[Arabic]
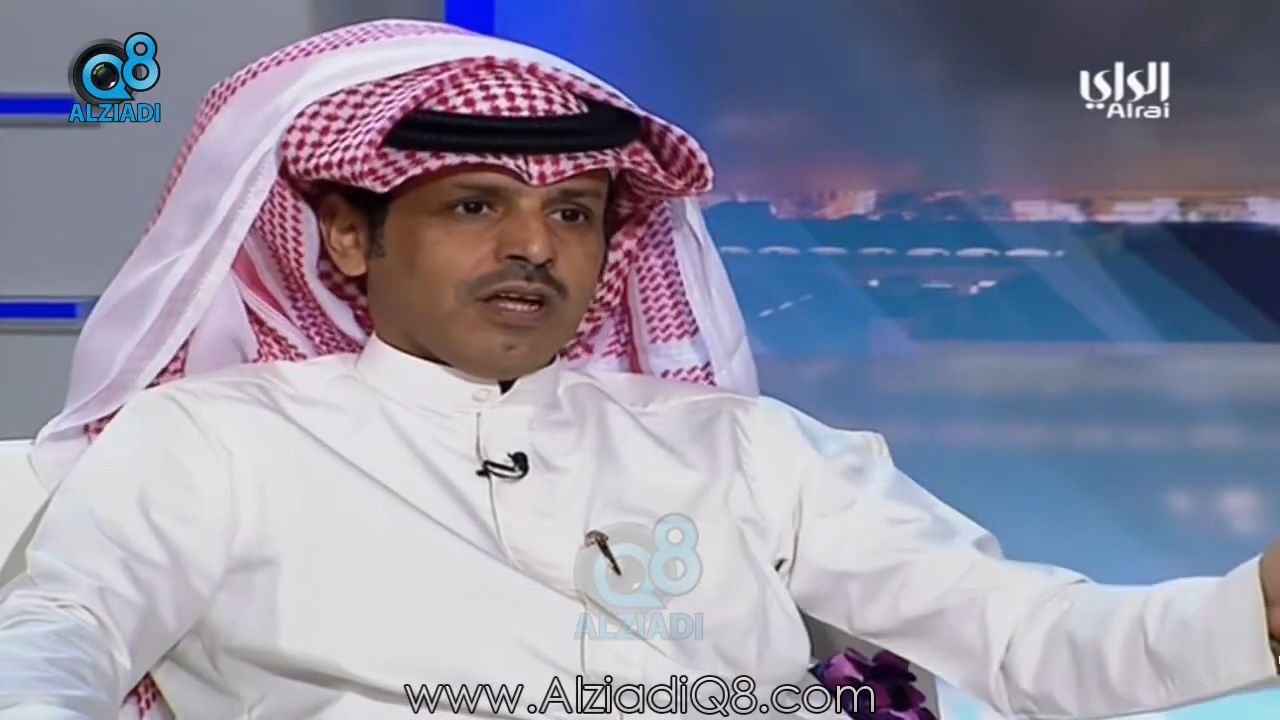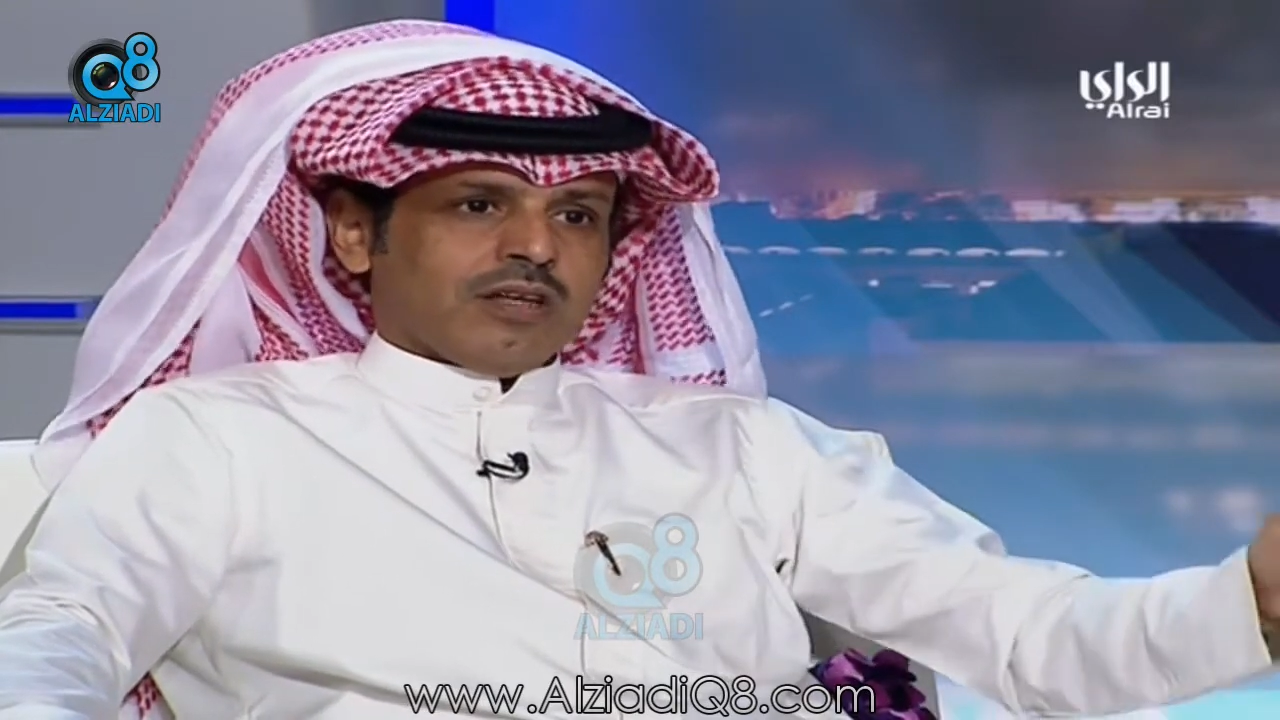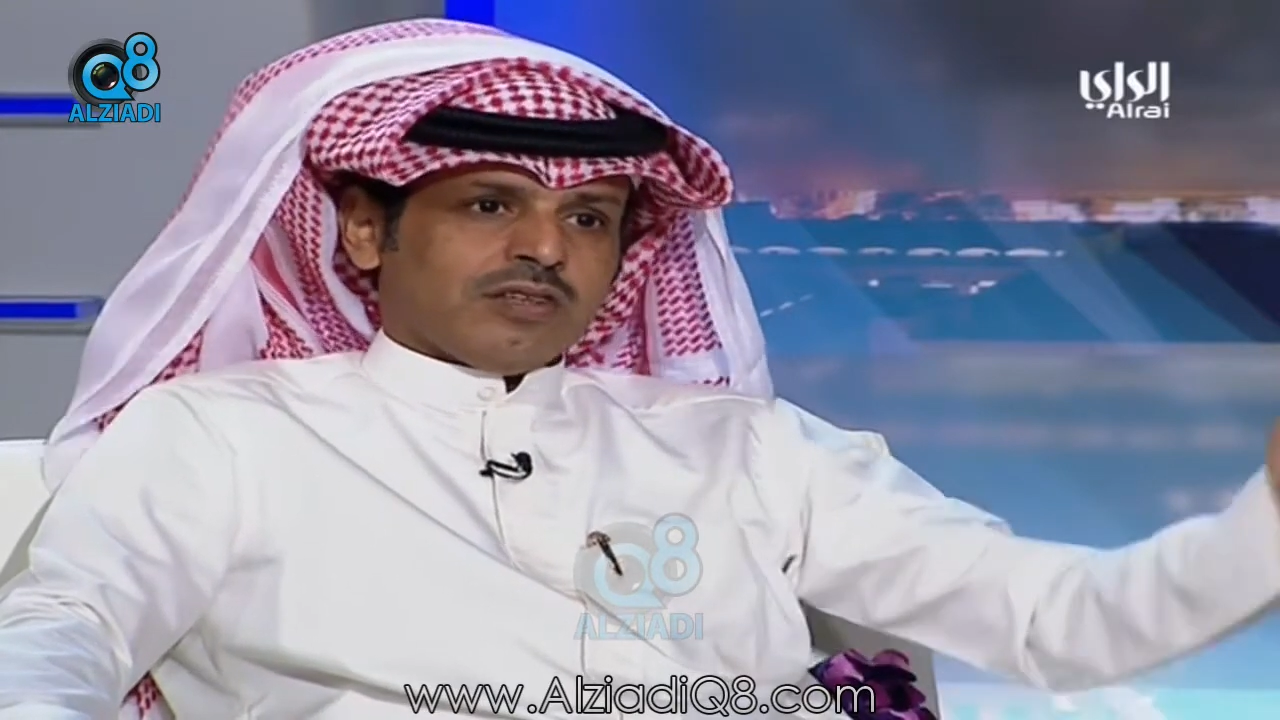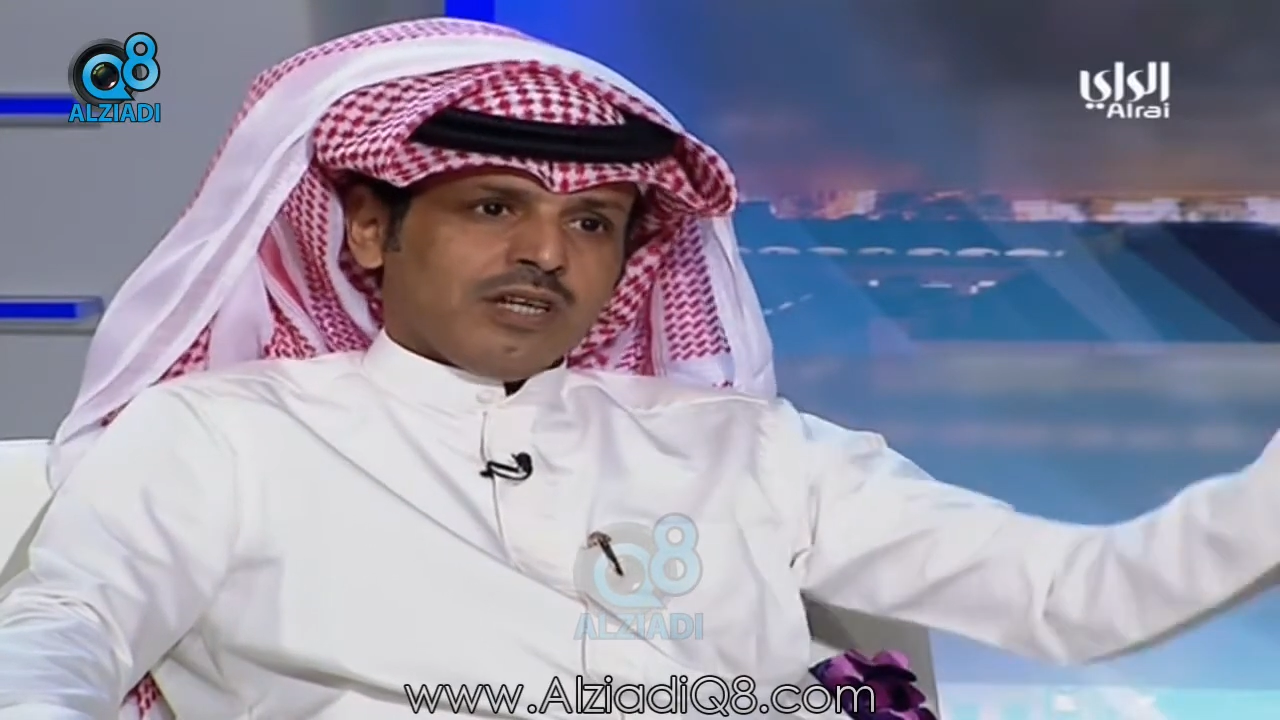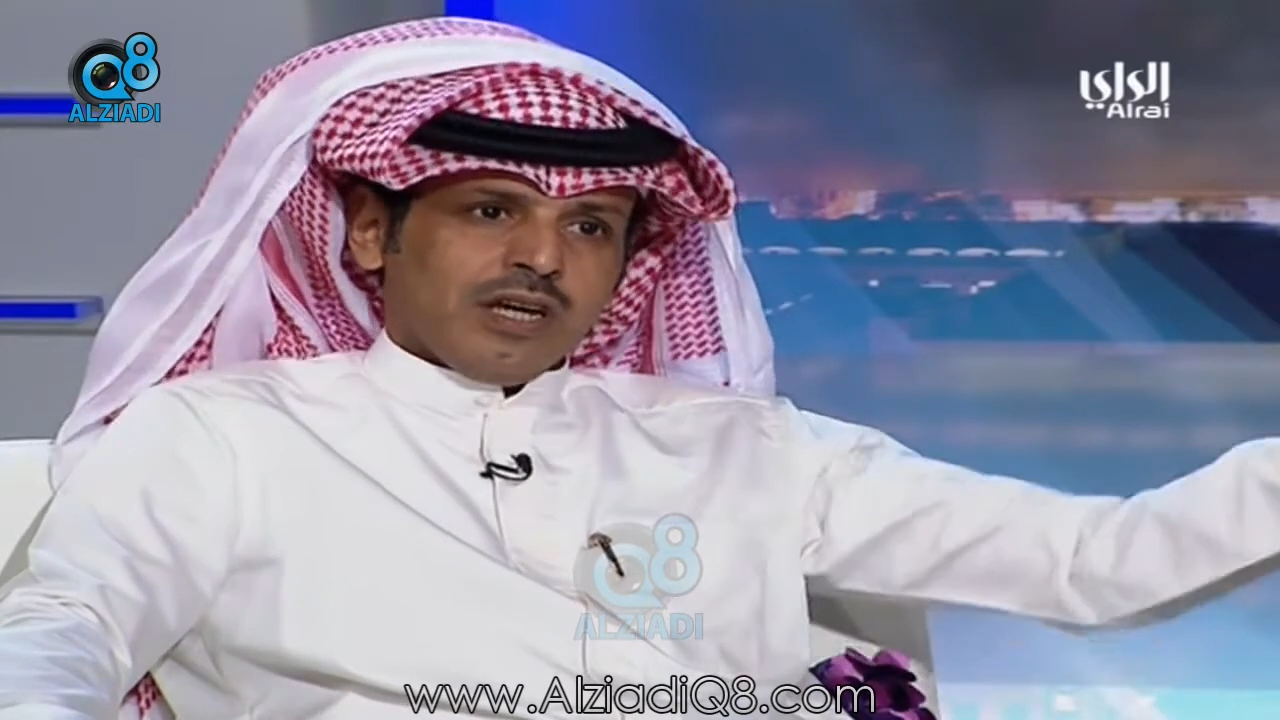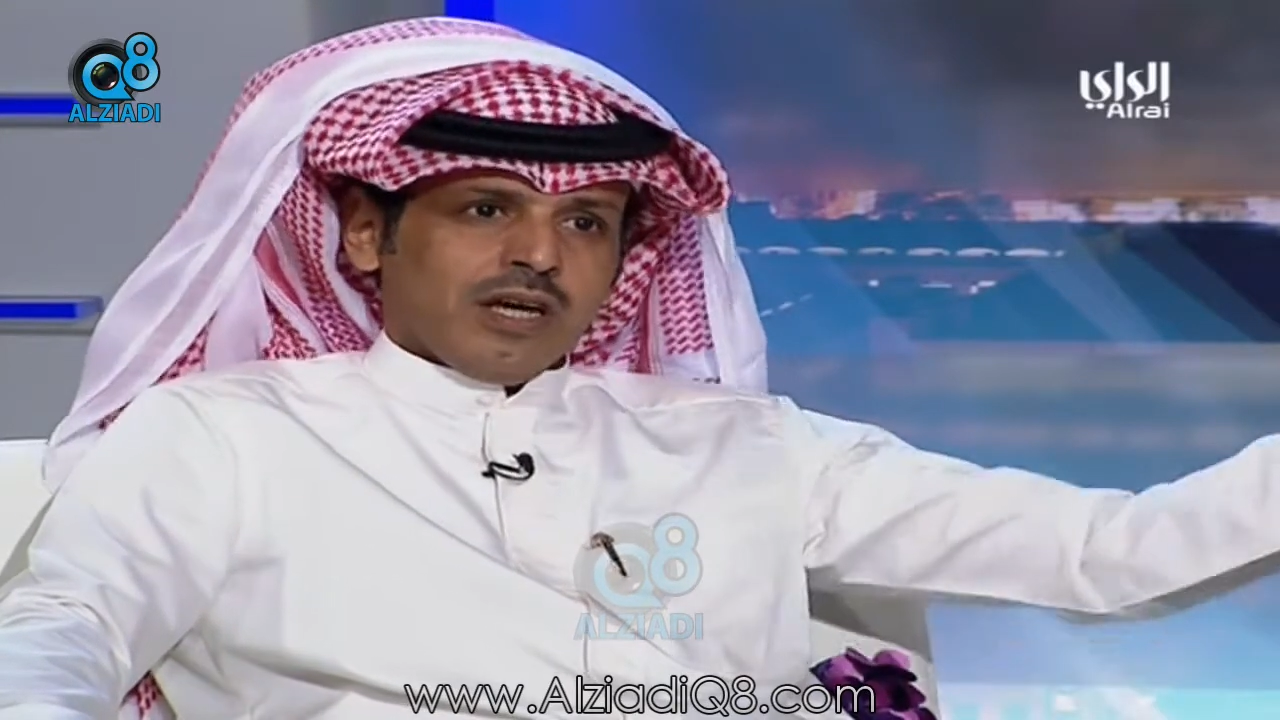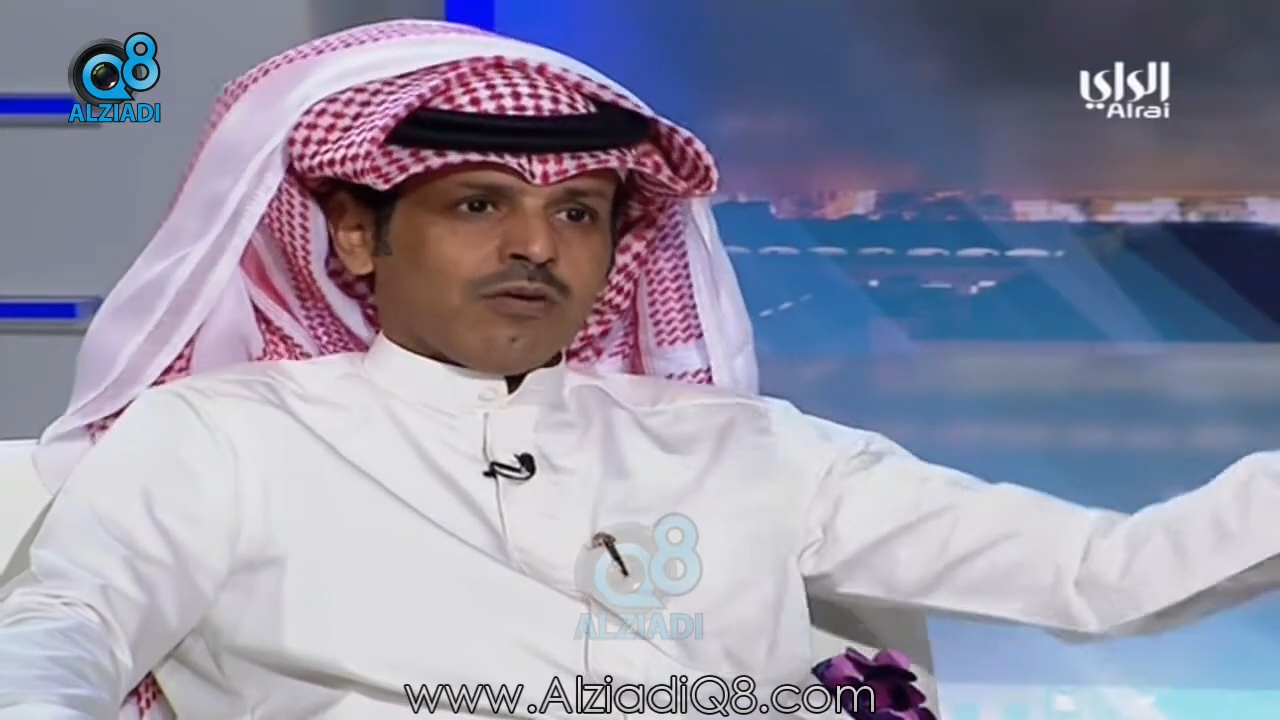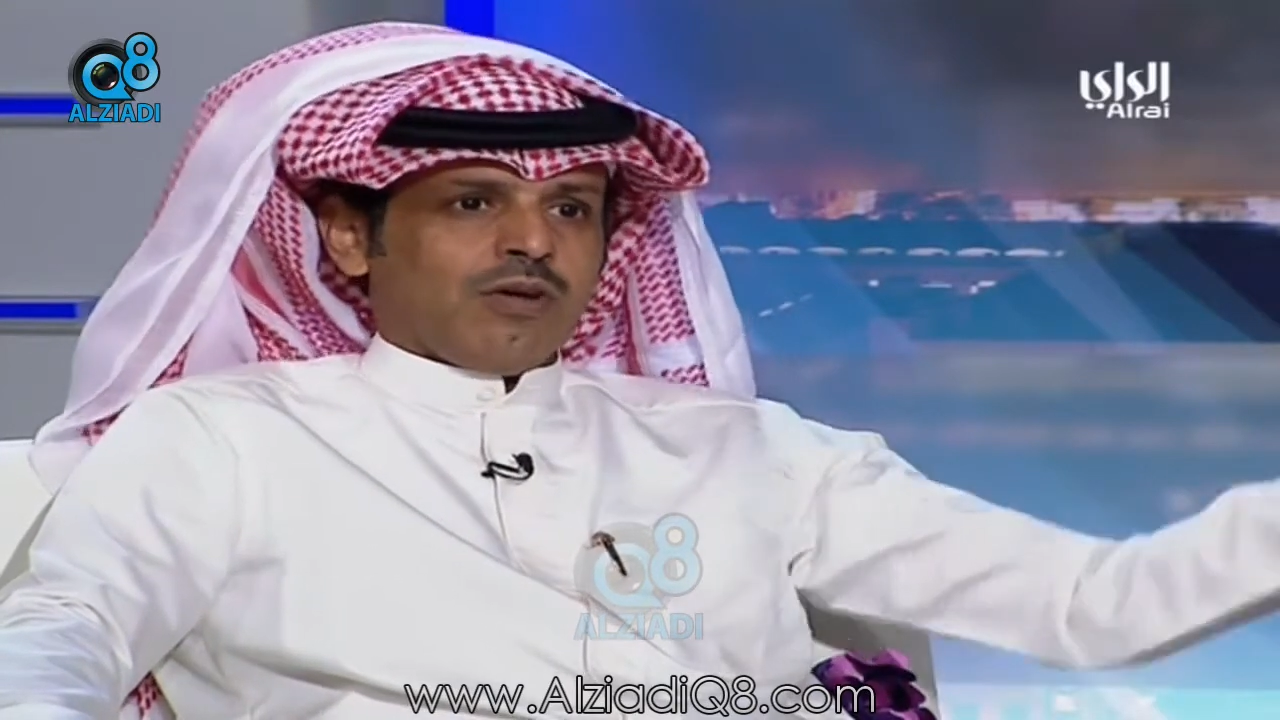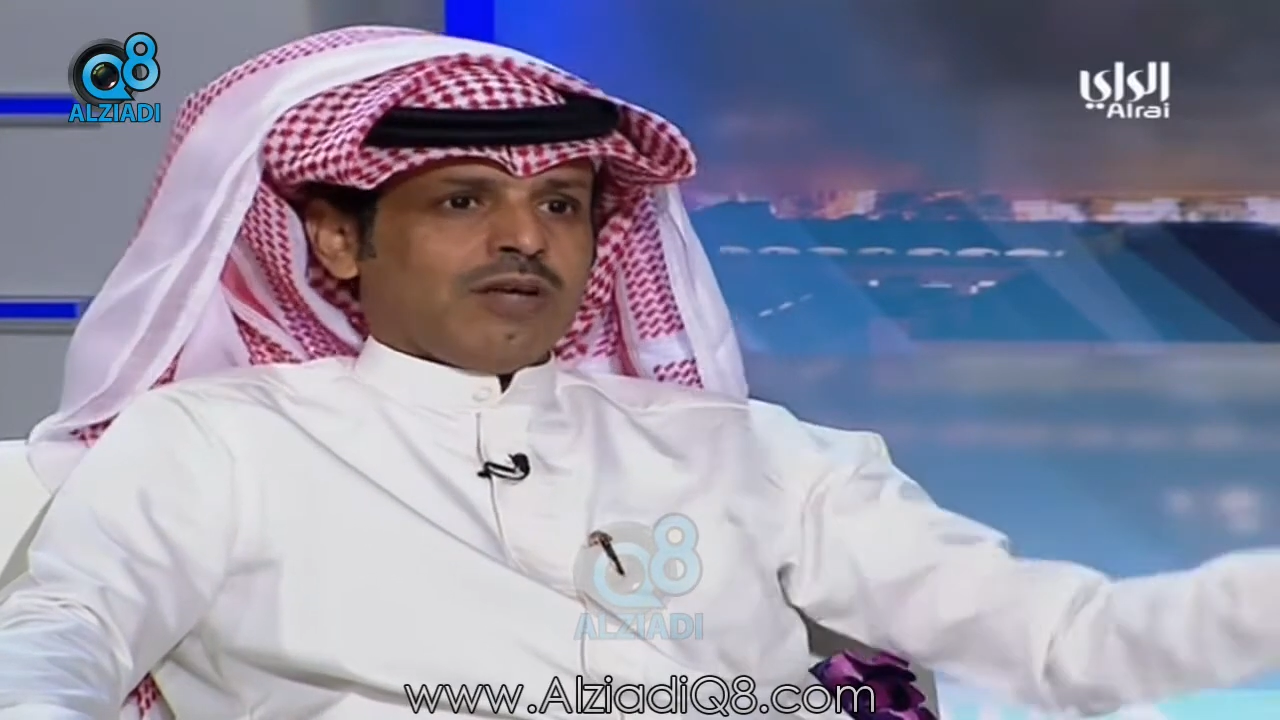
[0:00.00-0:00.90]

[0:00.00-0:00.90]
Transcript: على استحياء اروح